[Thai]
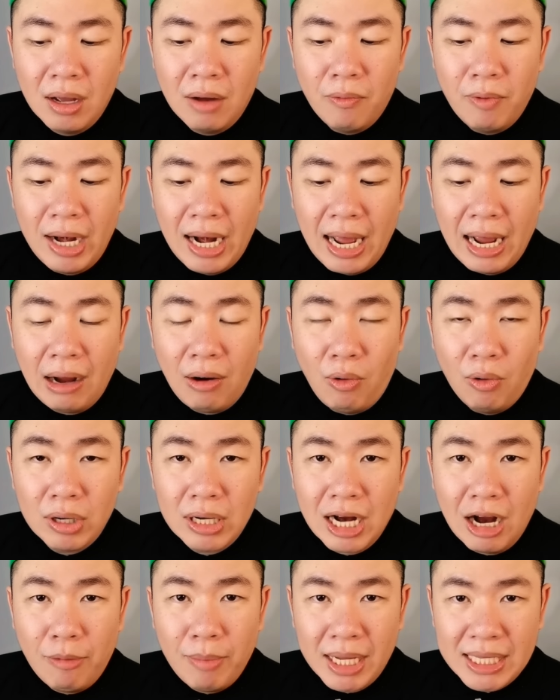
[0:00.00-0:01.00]
เวลาคน
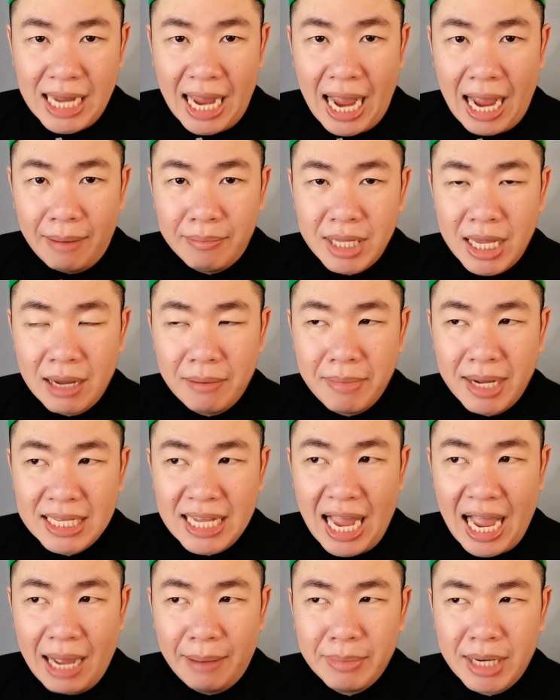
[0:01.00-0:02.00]
เข้ามาถามเนี่ยมา
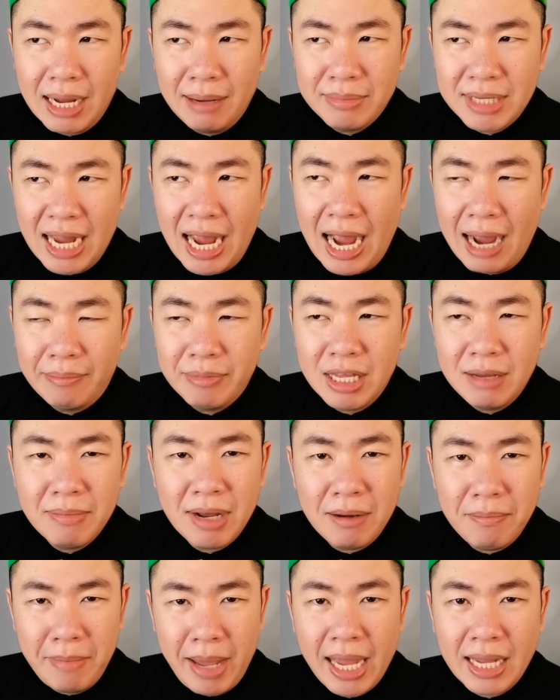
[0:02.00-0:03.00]
ถามคำถามที่มั
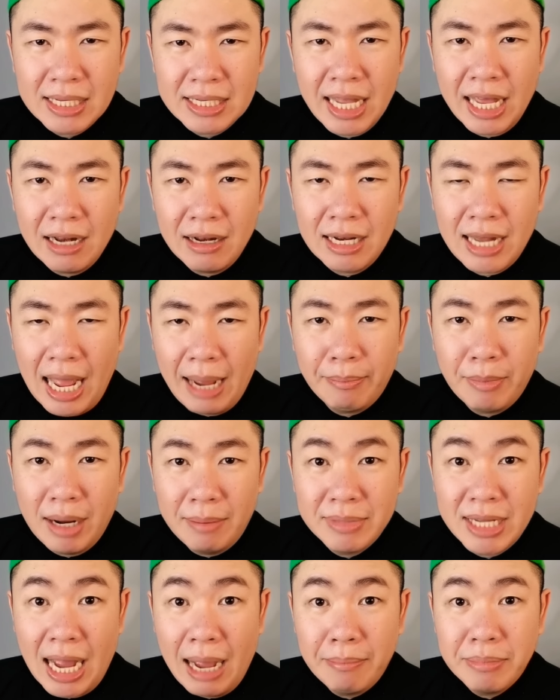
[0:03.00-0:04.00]
น make sense ถาม
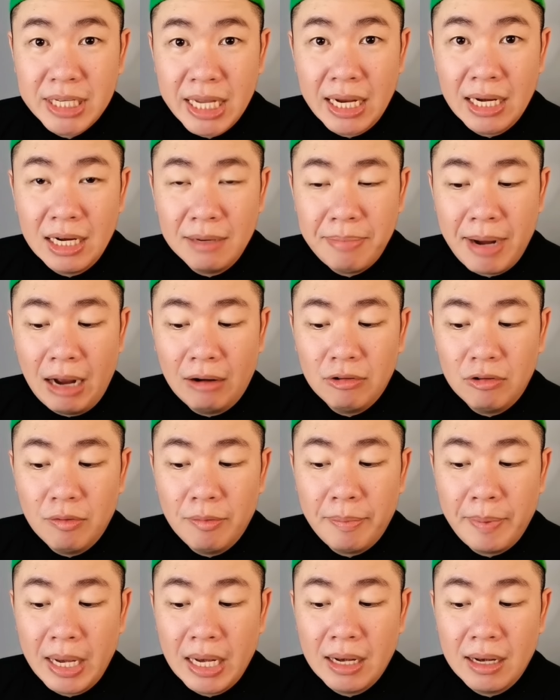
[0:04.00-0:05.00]
คำถามจริงหรือเปล่าหรือว่า
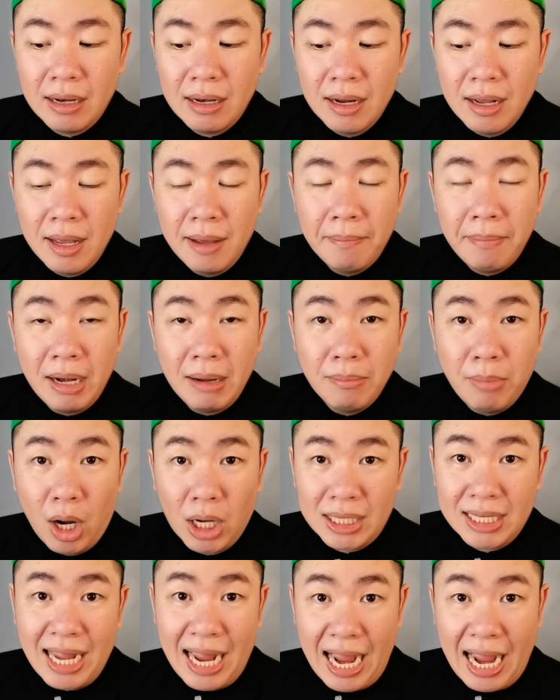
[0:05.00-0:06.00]
เป็น เป็นบอ
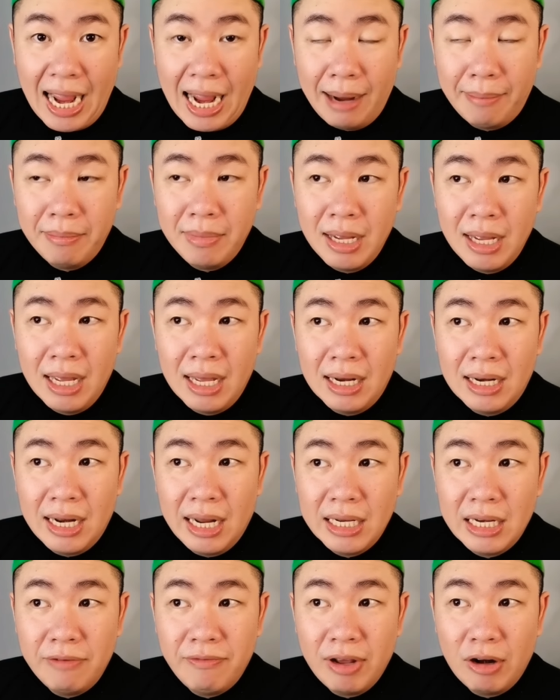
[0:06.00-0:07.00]
ทถาม และ
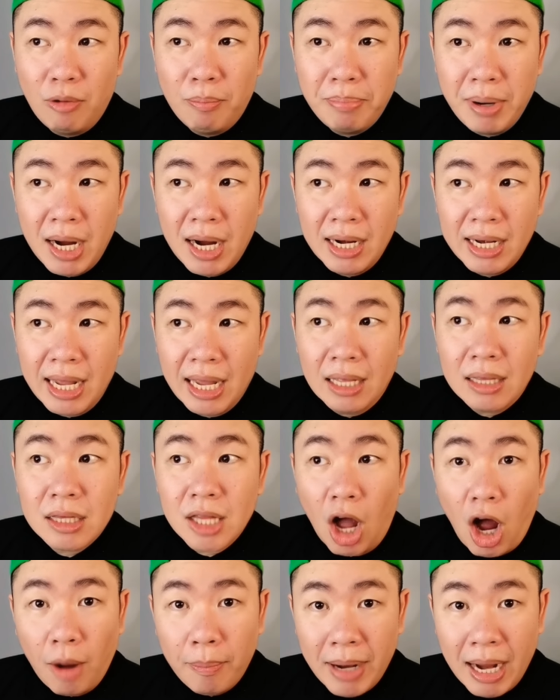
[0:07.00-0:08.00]
developer เนี่ย ต
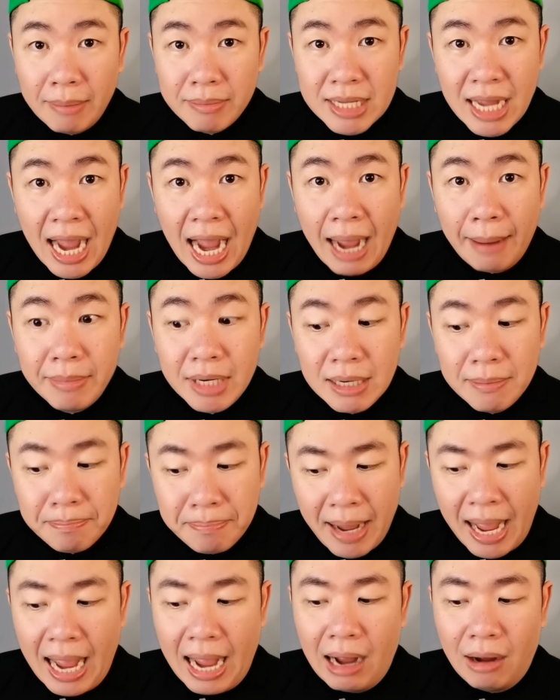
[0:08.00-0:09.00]
อบคำถามหรือ
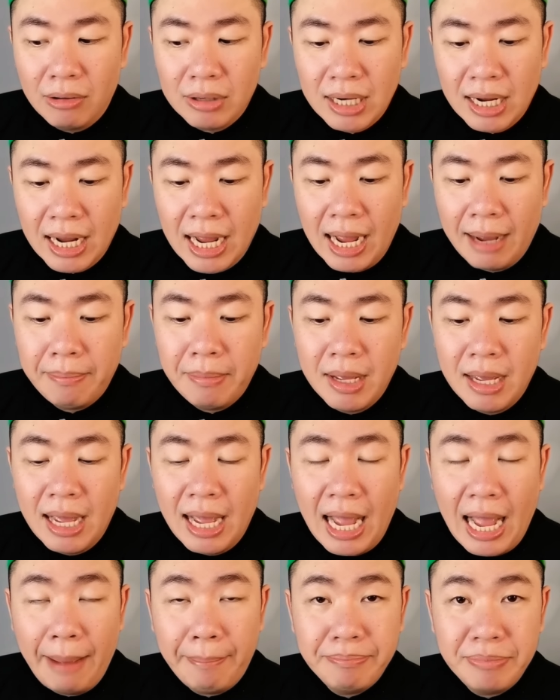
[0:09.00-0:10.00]
เปล่า นะครับ
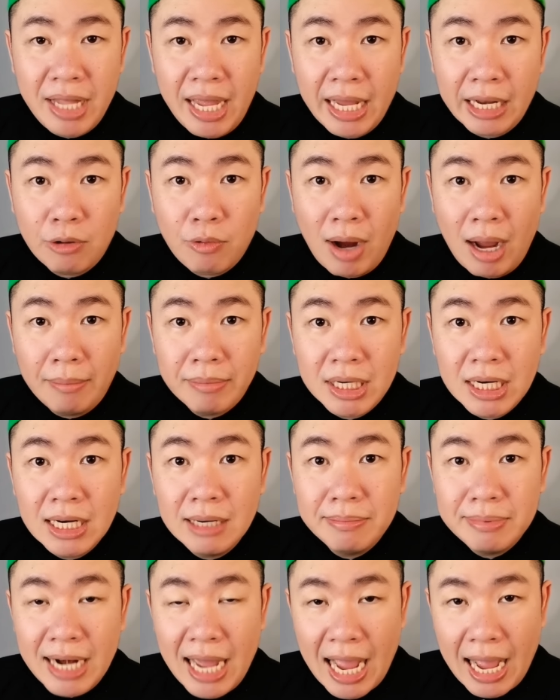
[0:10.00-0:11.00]
อัปเดตความคื
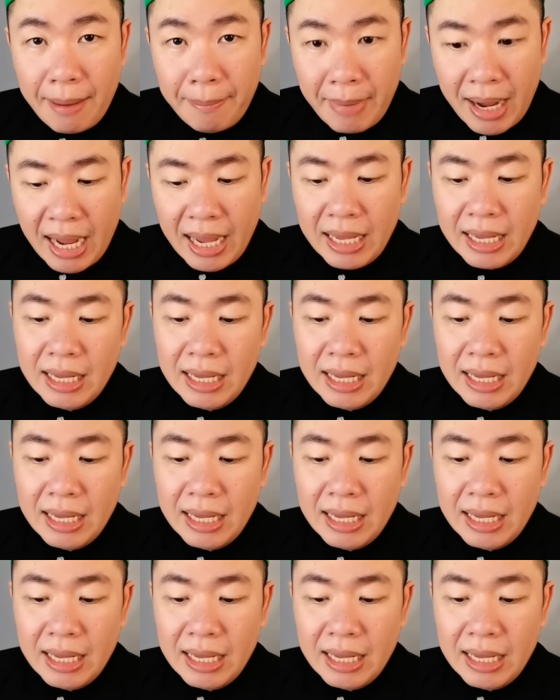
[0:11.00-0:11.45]
บหน้าไหม